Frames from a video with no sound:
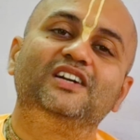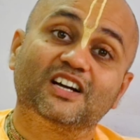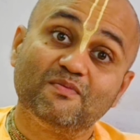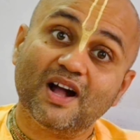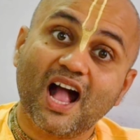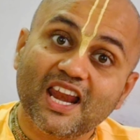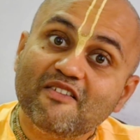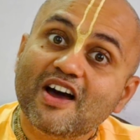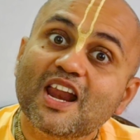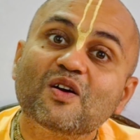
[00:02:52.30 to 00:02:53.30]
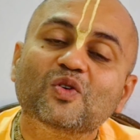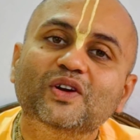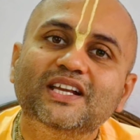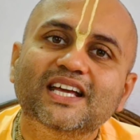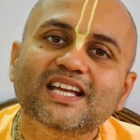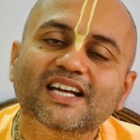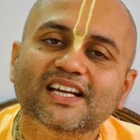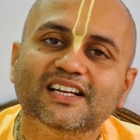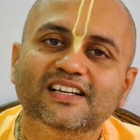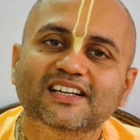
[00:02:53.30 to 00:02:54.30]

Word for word: डगमगाने वाला कोई नहीं है